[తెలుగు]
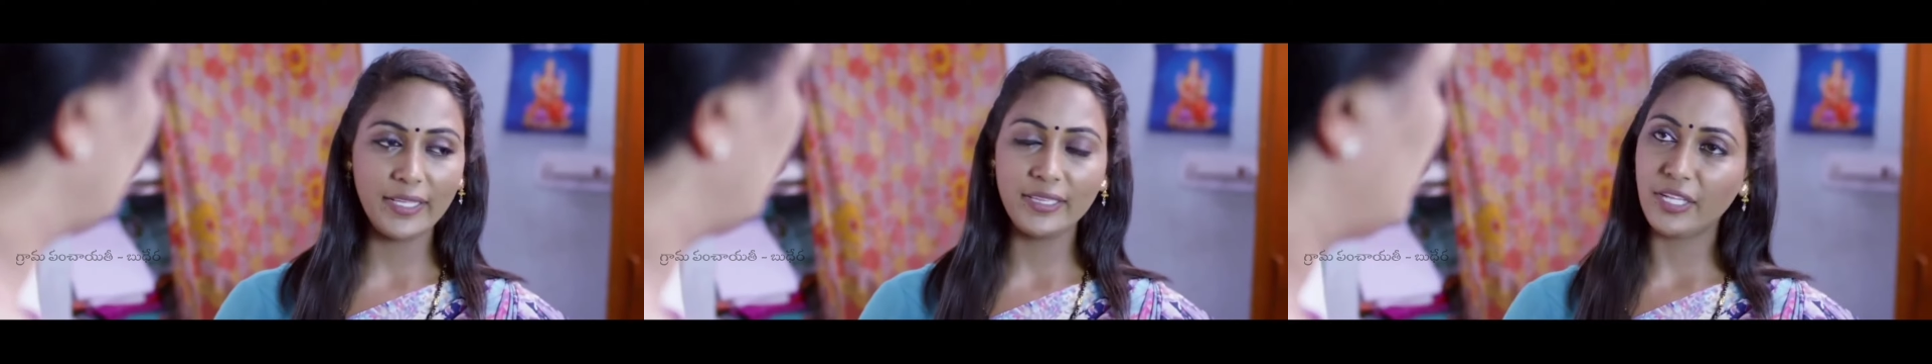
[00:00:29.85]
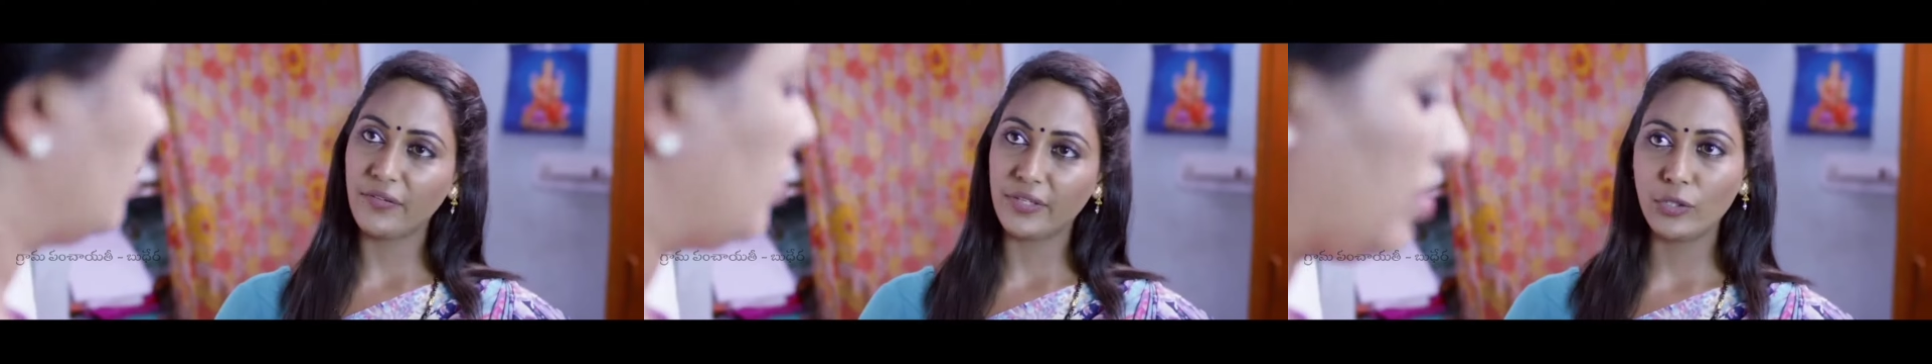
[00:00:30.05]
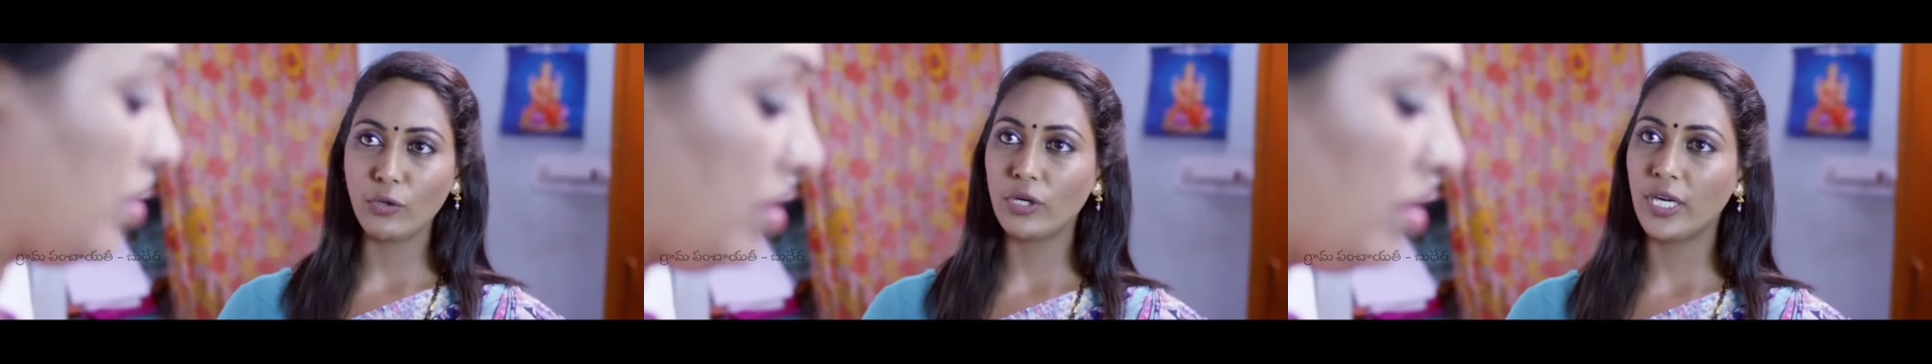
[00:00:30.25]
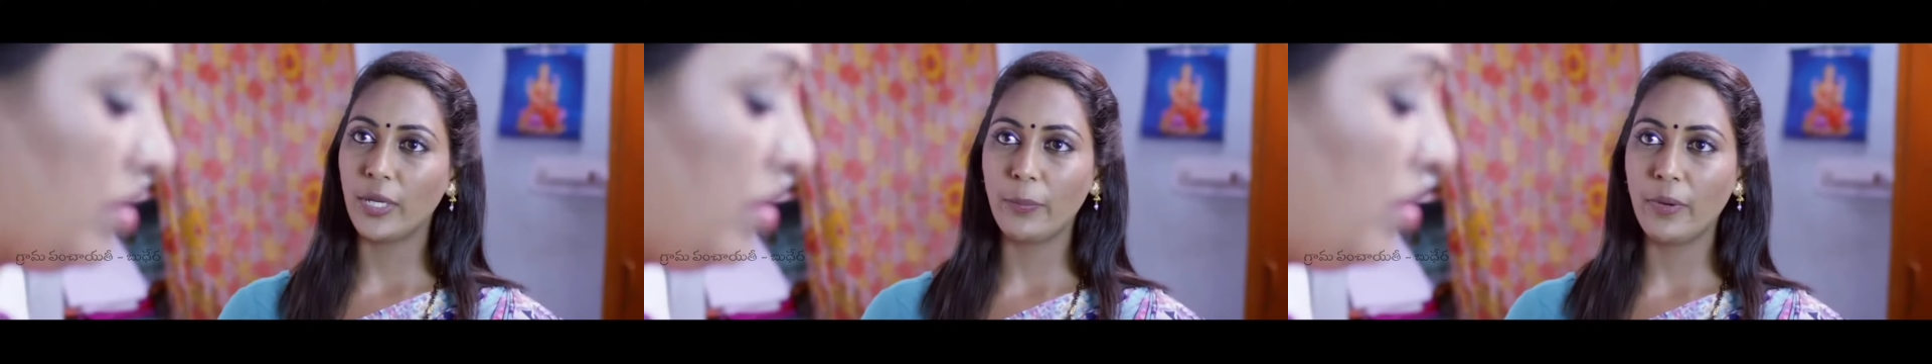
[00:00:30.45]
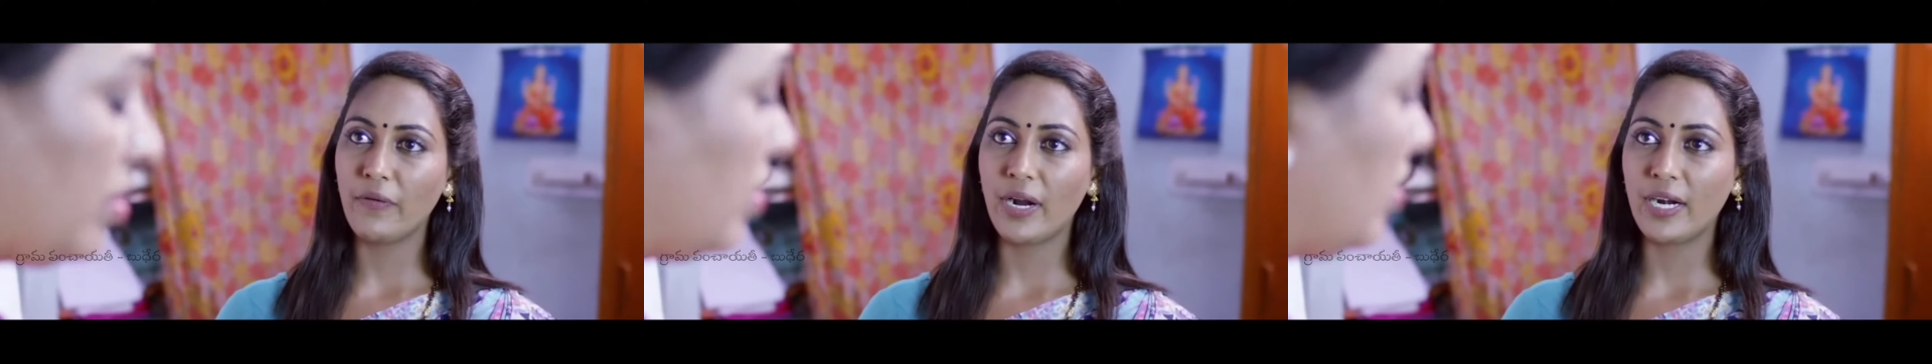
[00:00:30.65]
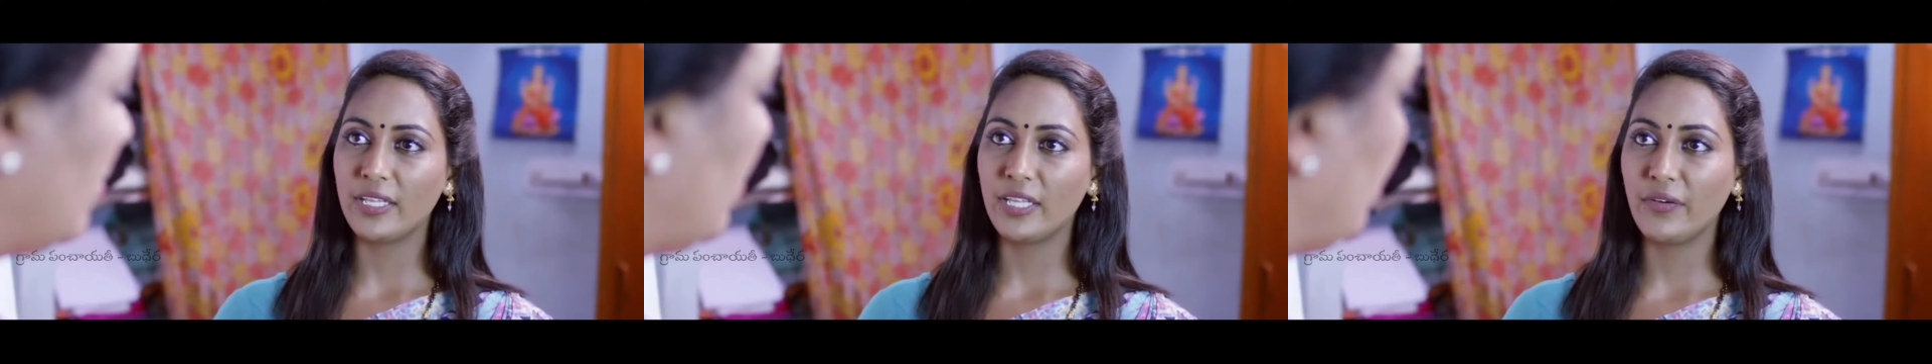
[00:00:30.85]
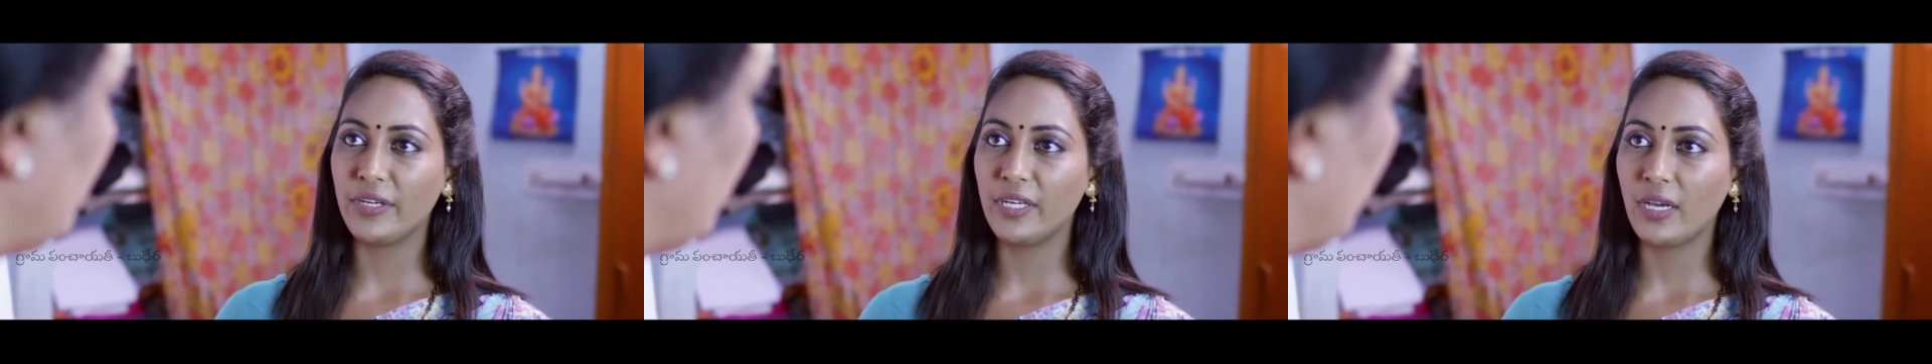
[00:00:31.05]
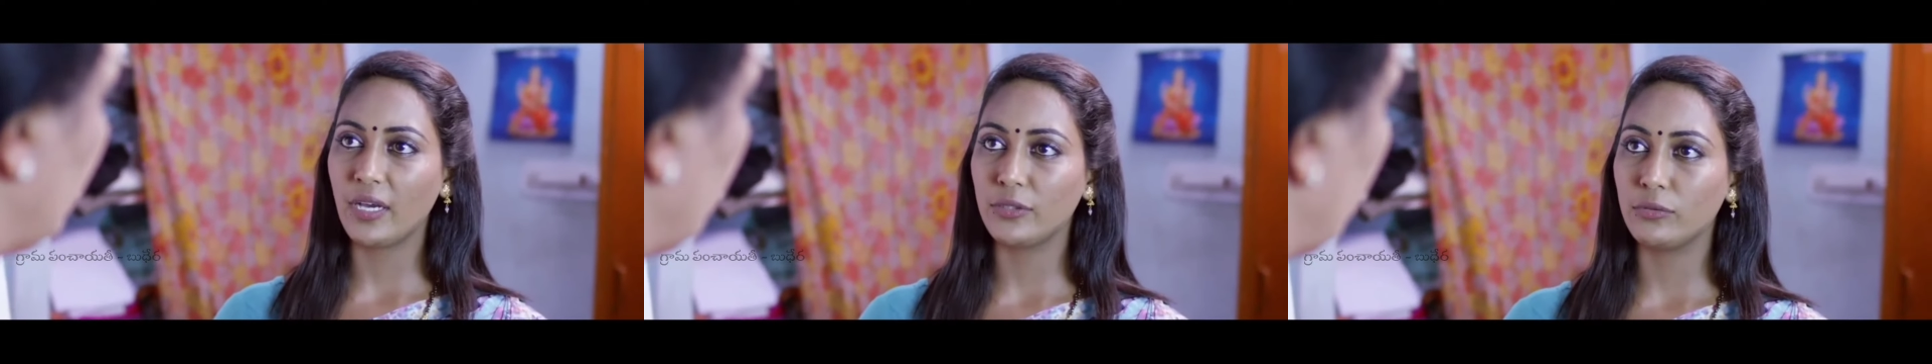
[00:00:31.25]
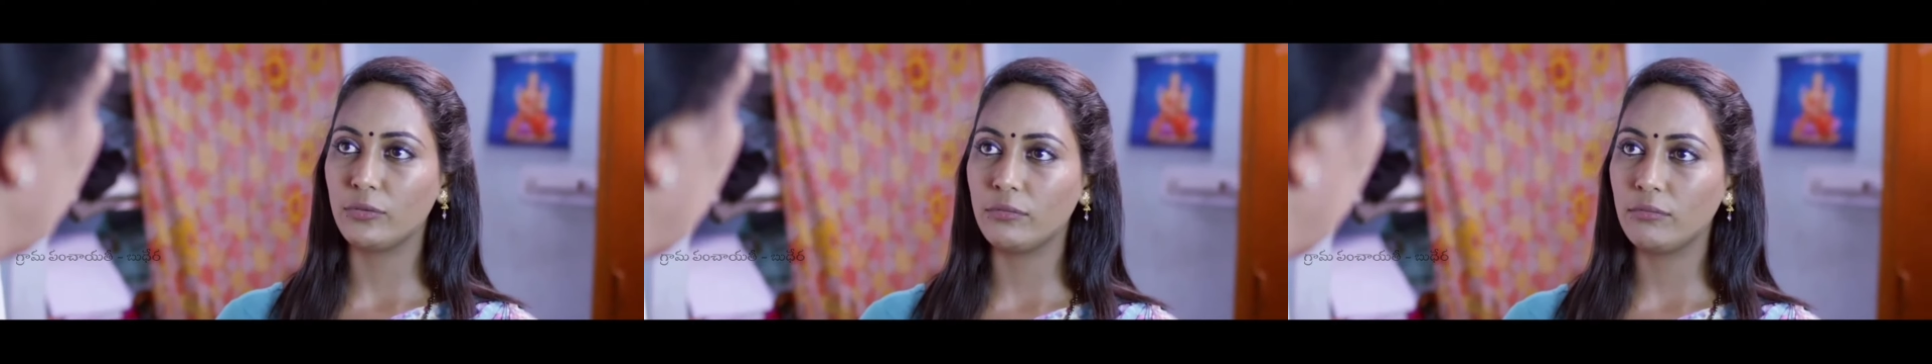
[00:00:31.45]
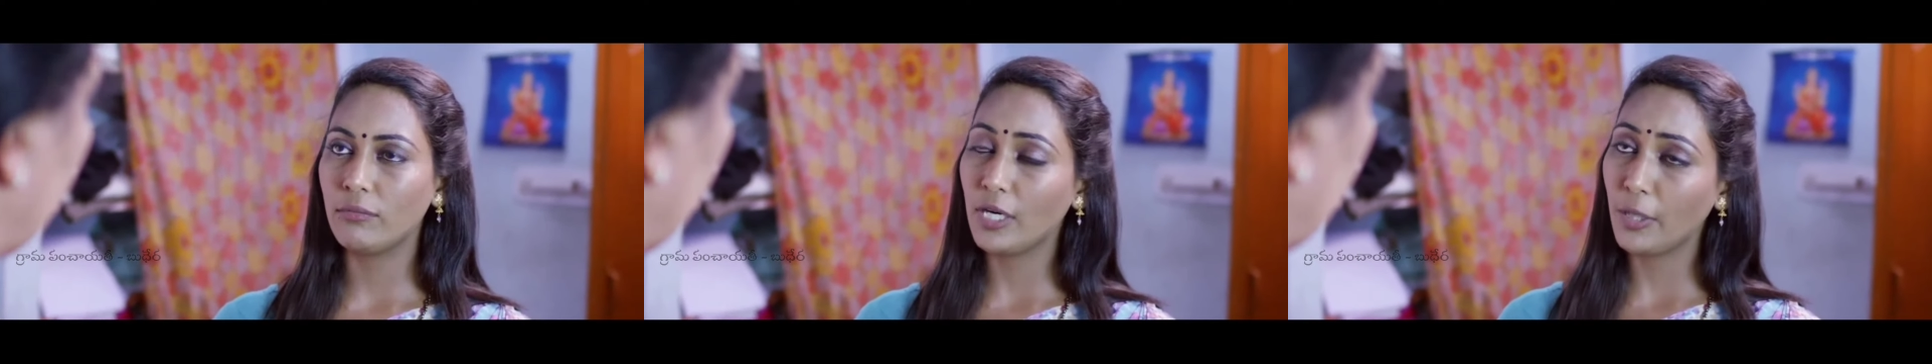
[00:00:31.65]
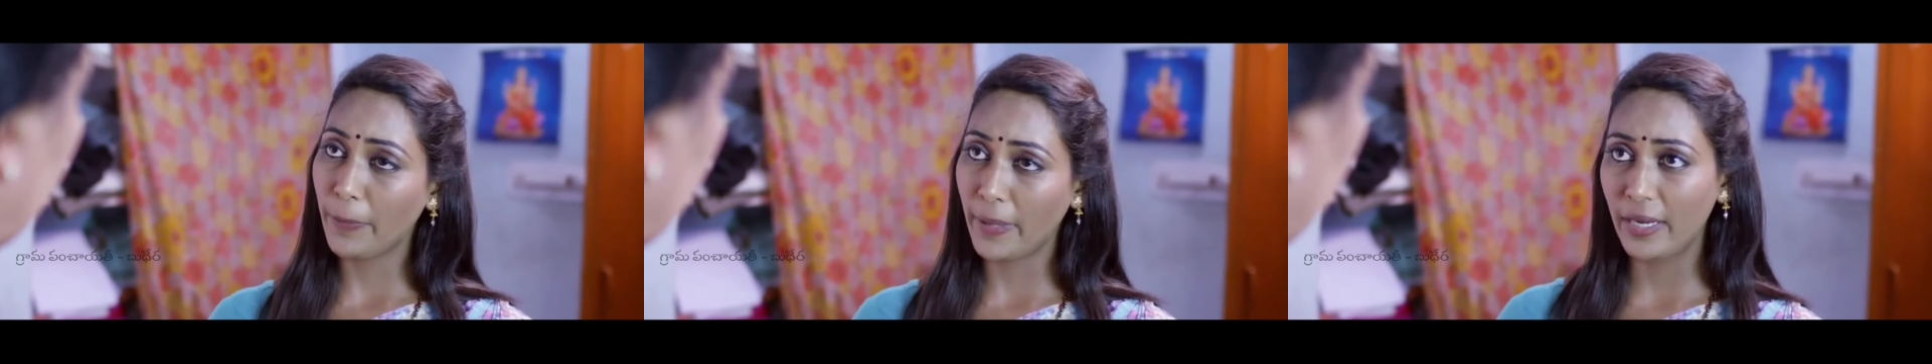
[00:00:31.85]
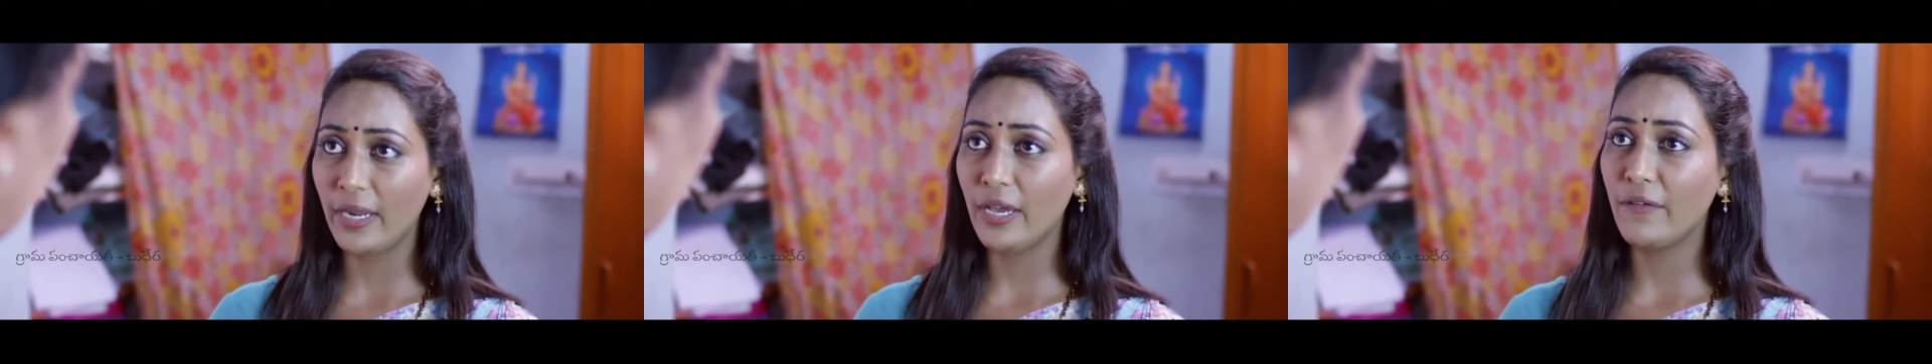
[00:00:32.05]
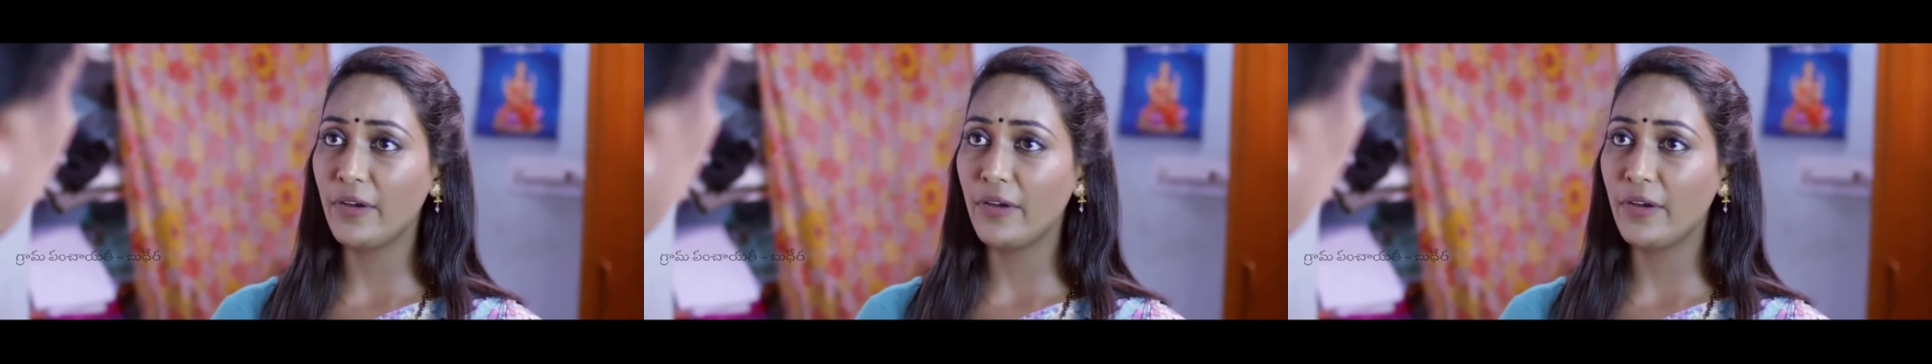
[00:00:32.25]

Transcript: పాడైన తర్వాత ఇంకో డబ్బా వాడదామని కాదు మన